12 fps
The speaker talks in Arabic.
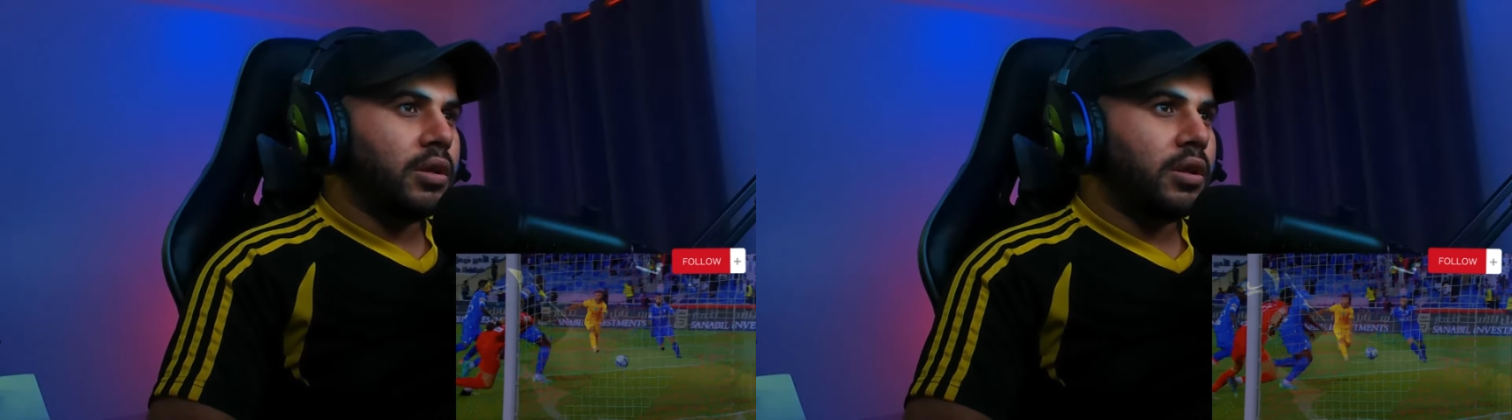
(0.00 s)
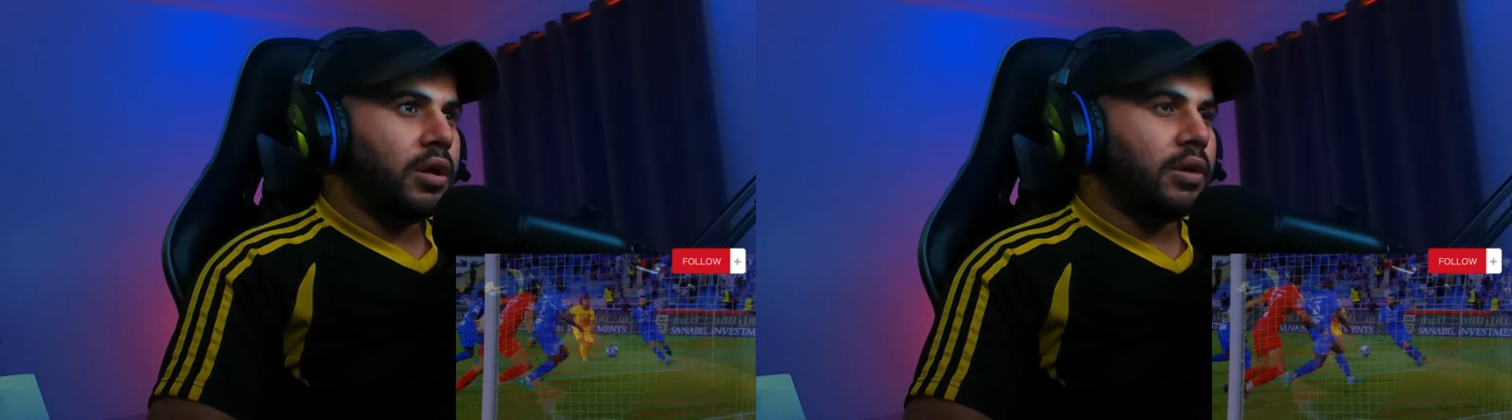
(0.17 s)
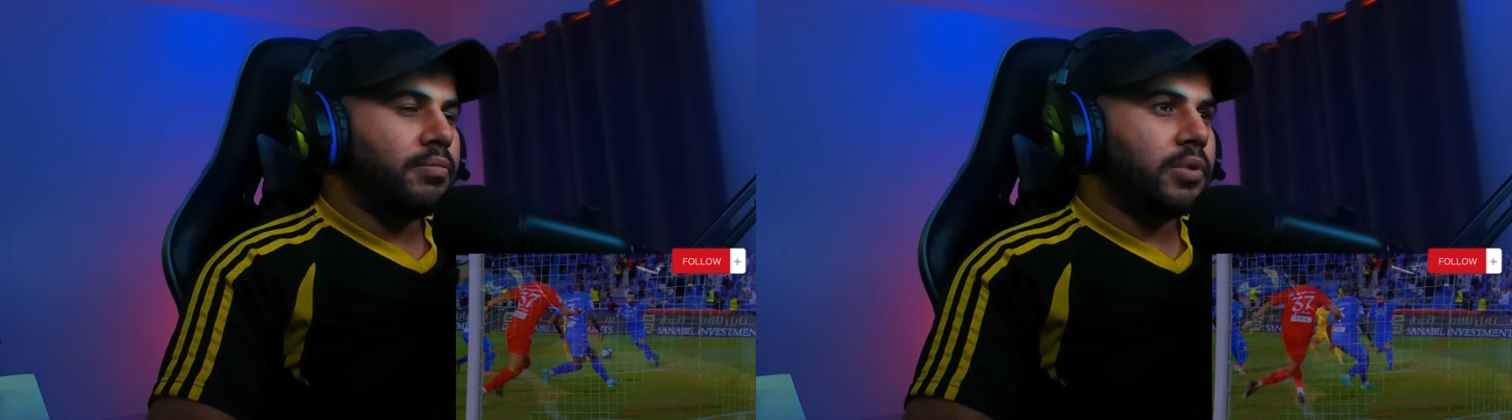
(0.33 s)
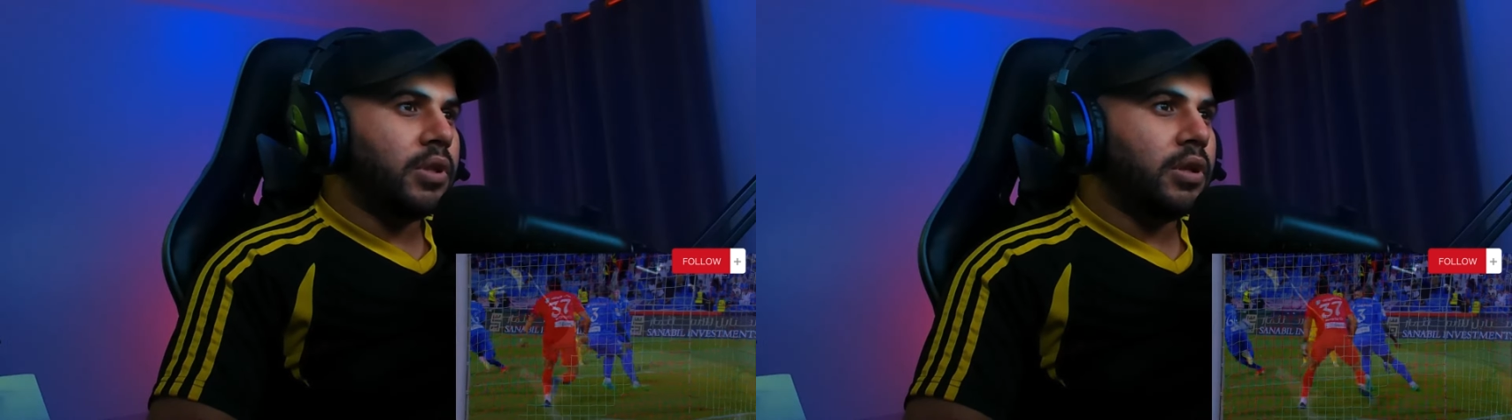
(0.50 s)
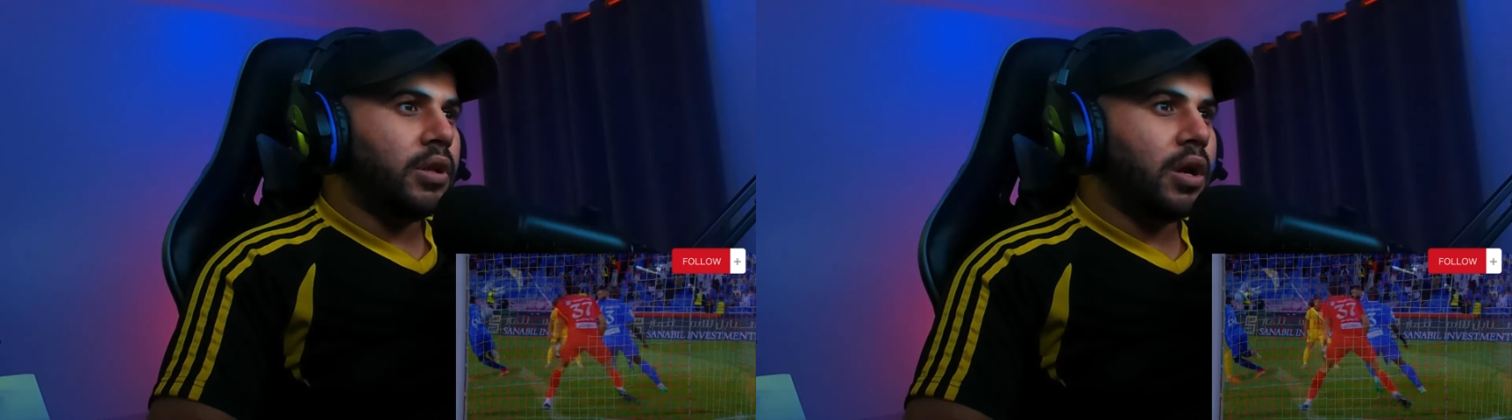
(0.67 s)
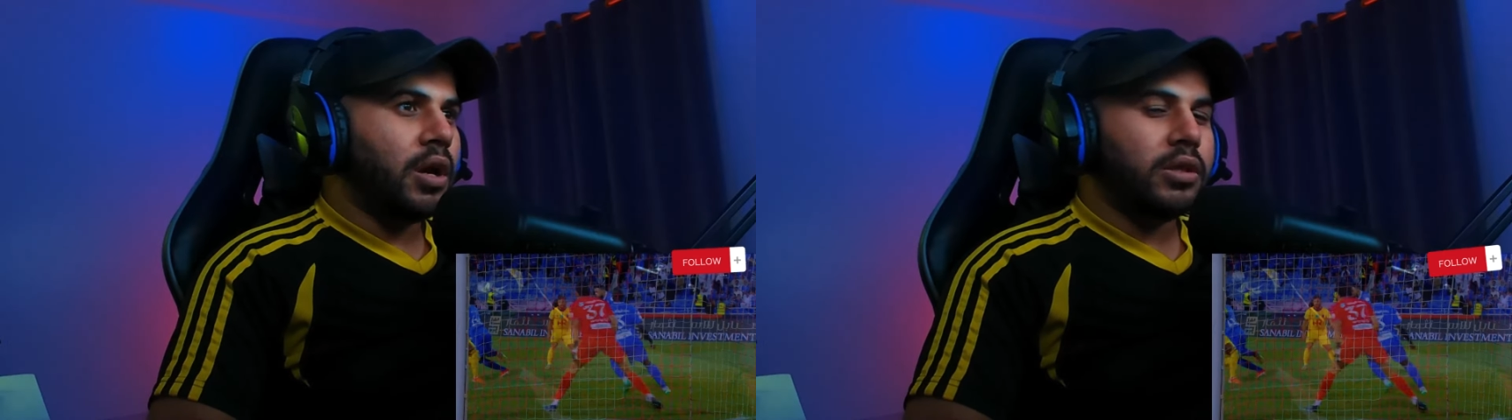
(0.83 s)
الحمد
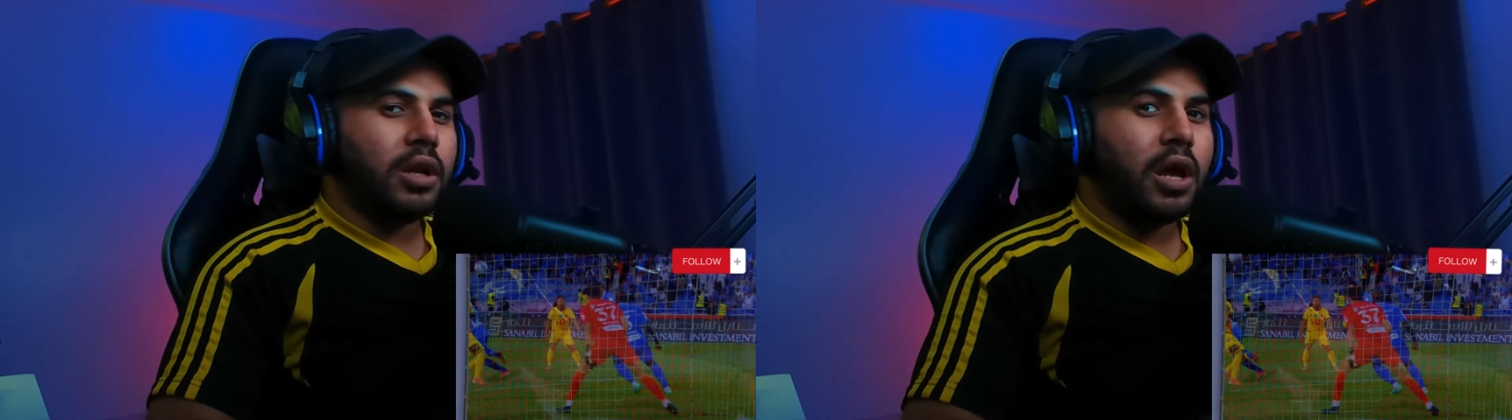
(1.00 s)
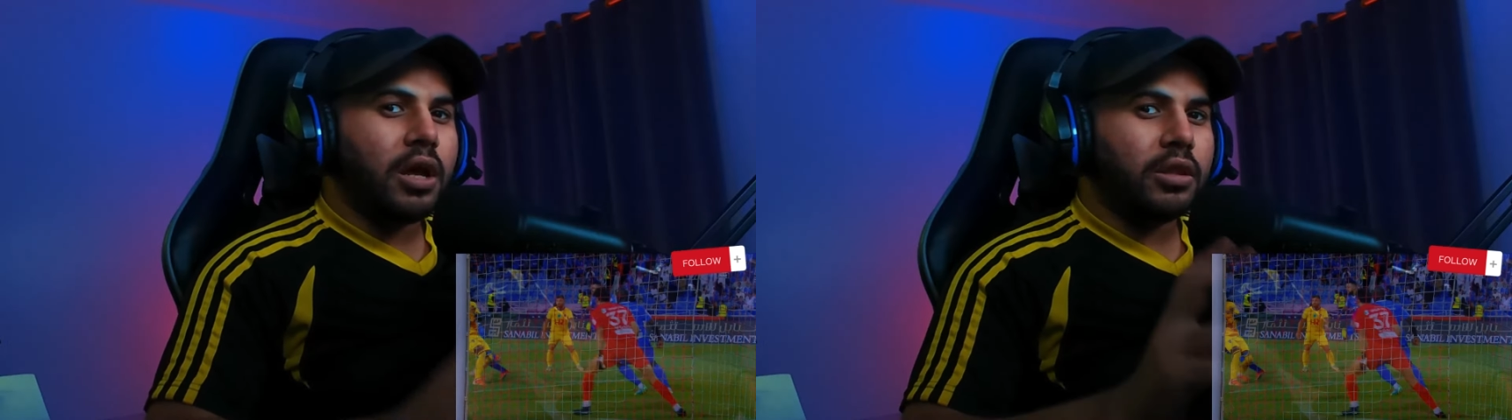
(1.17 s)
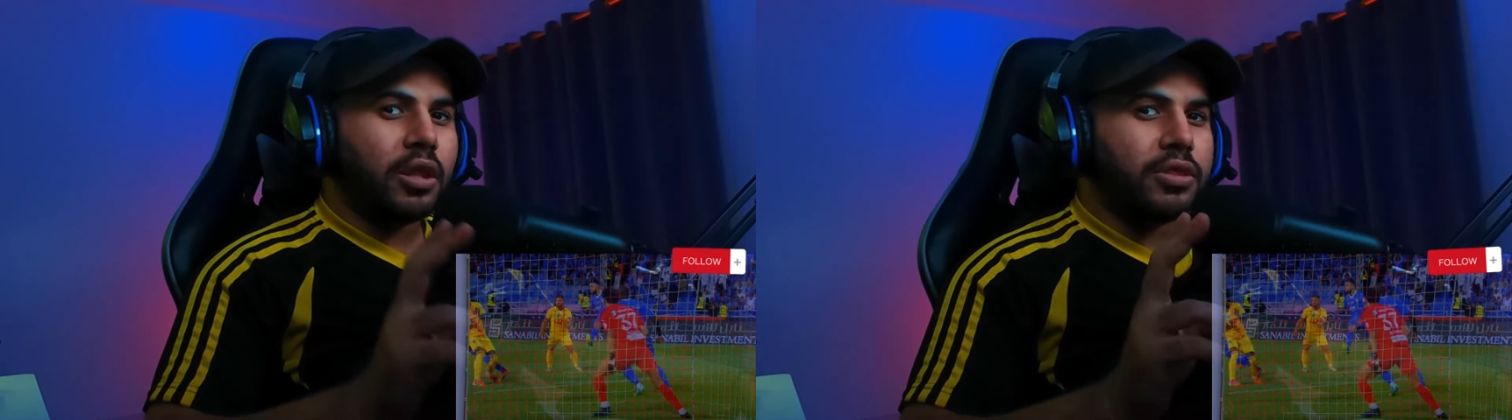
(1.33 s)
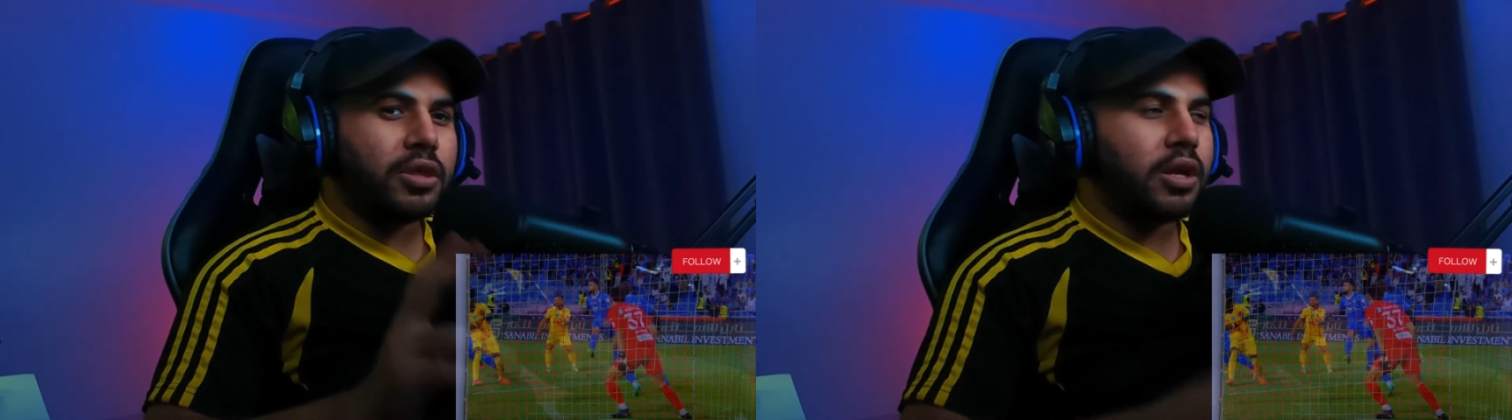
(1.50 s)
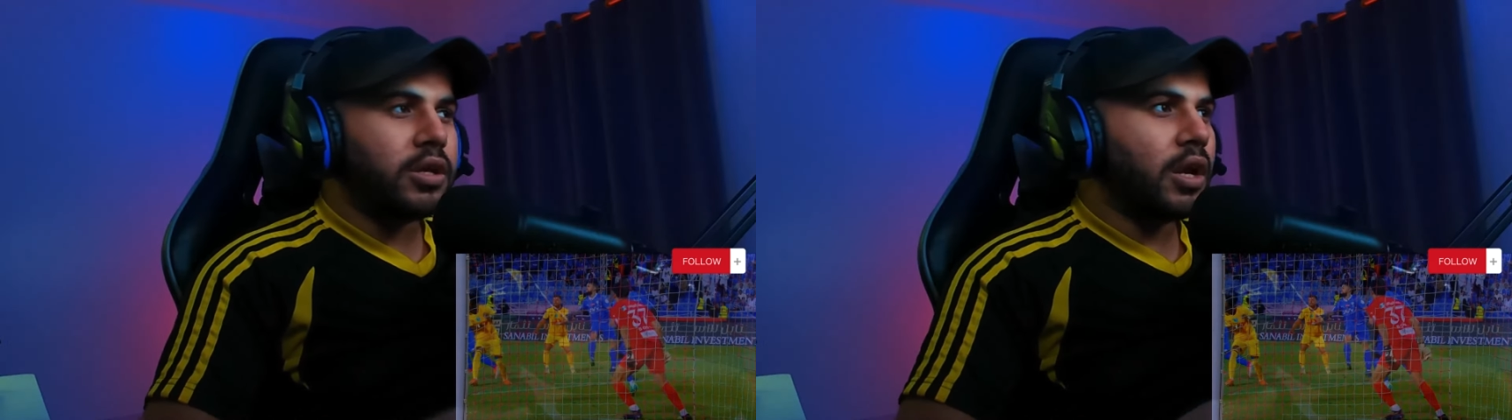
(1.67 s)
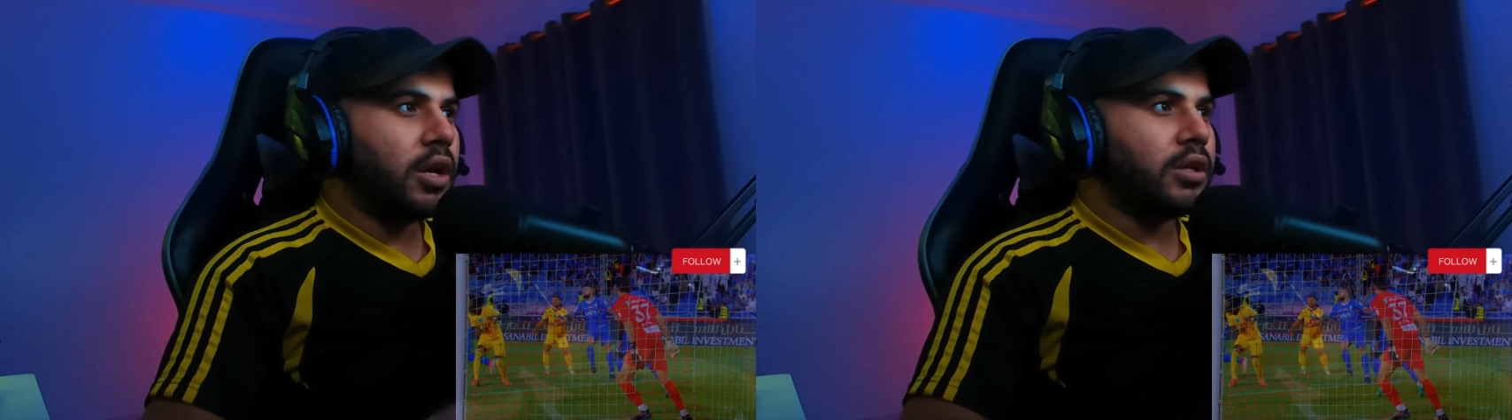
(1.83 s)
لله هذه العرضه
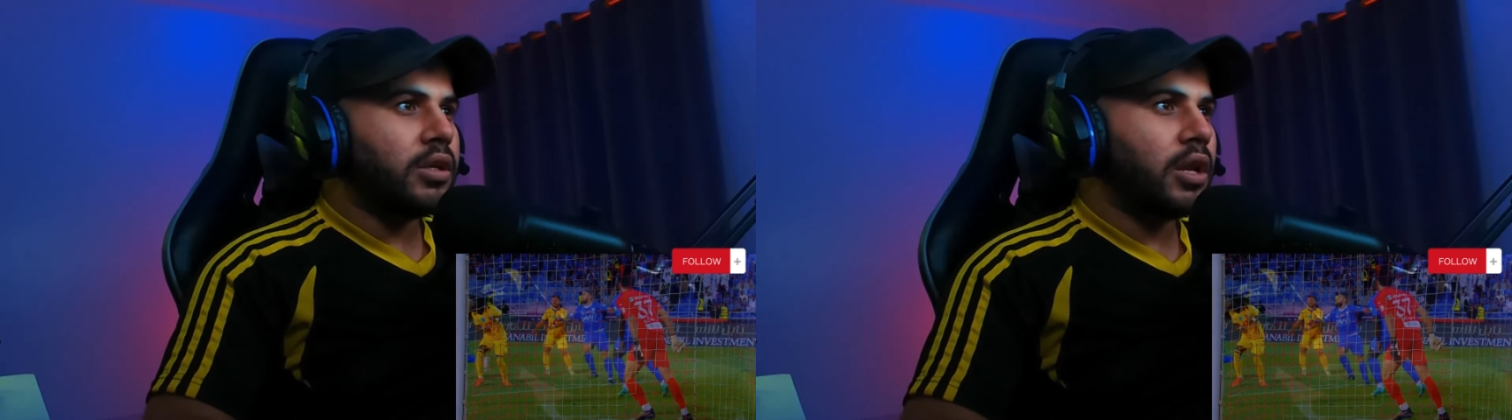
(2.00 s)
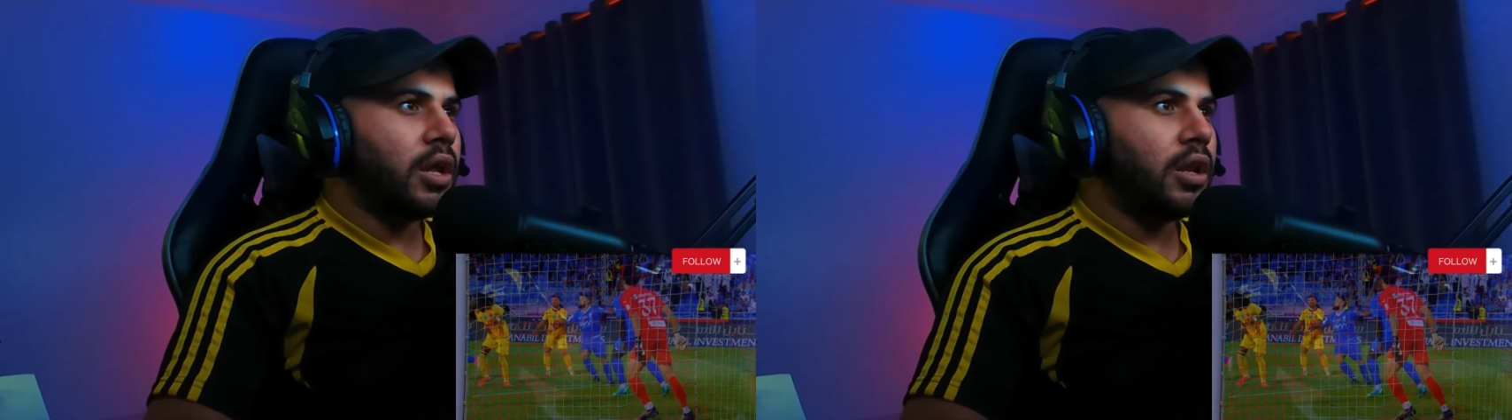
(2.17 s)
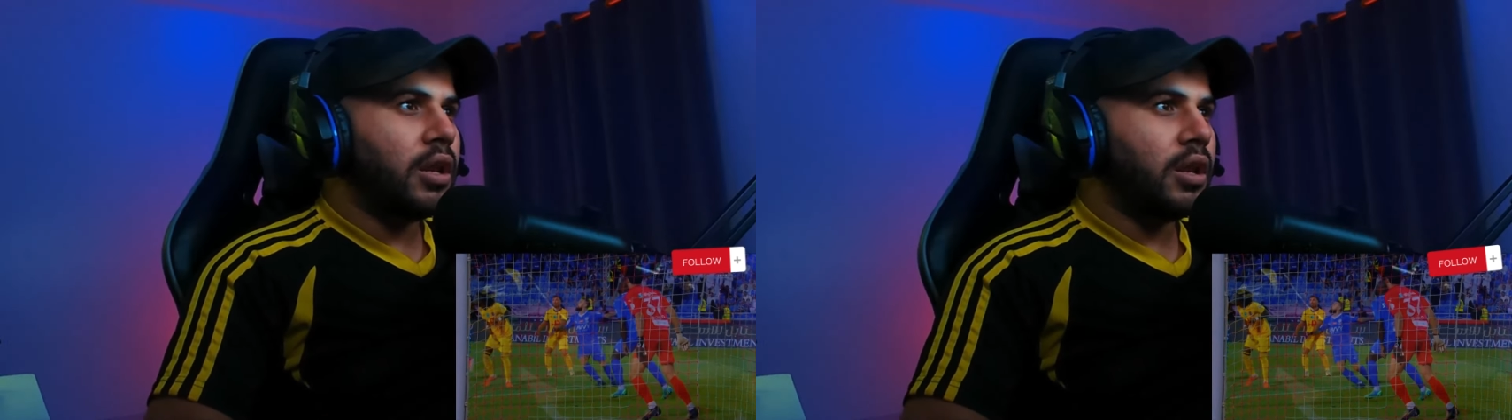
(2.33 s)
الثانيه الحين الى